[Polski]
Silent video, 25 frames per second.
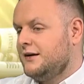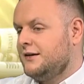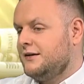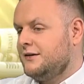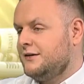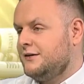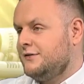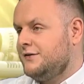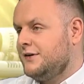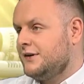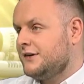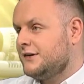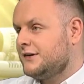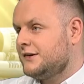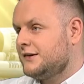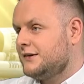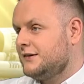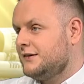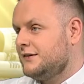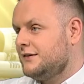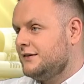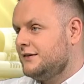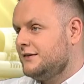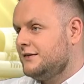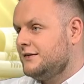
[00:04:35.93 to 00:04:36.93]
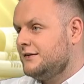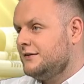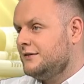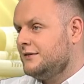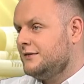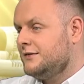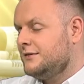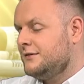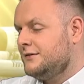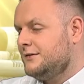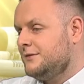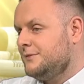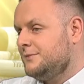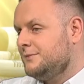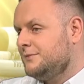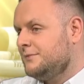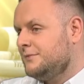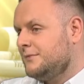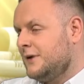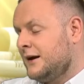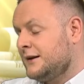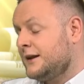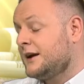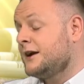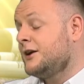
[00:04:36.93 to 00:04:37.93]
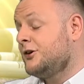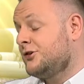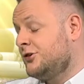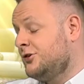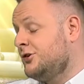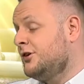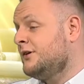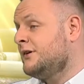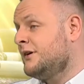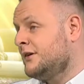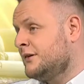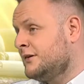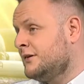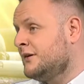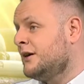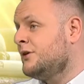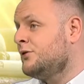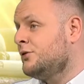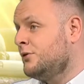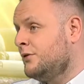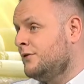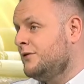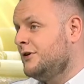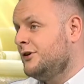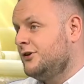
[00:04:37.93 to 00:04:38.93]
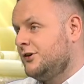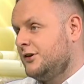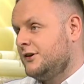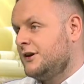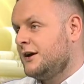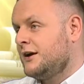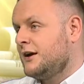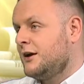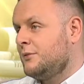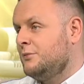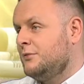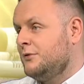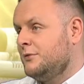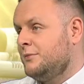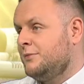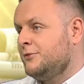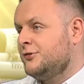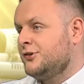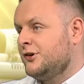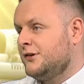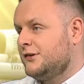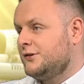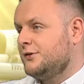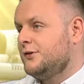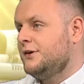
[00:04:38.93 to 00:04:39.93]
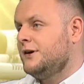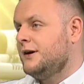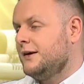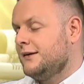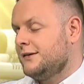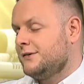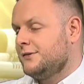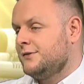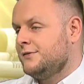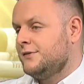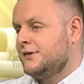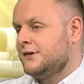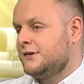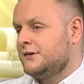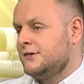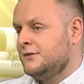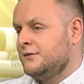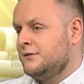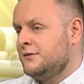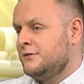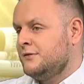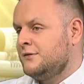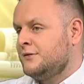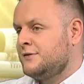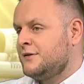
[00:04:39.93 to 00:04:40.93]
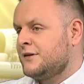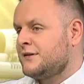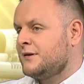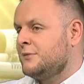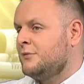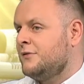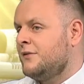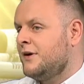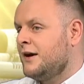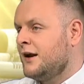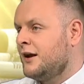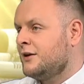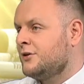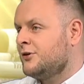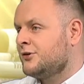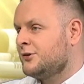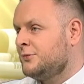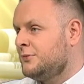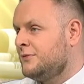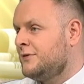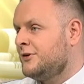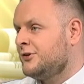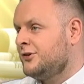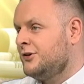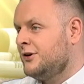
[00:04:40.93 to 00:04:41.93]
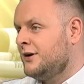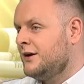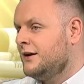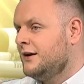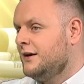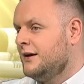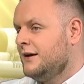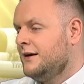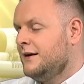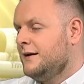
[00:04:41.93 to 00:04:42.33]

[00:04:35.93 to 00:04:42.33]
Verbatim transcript: E, więc, y, y, a takie jeszcze się znajdują w lesie, tak jakby często i gęsto, więc y, zwracamy uwagę na to, żeby właśnie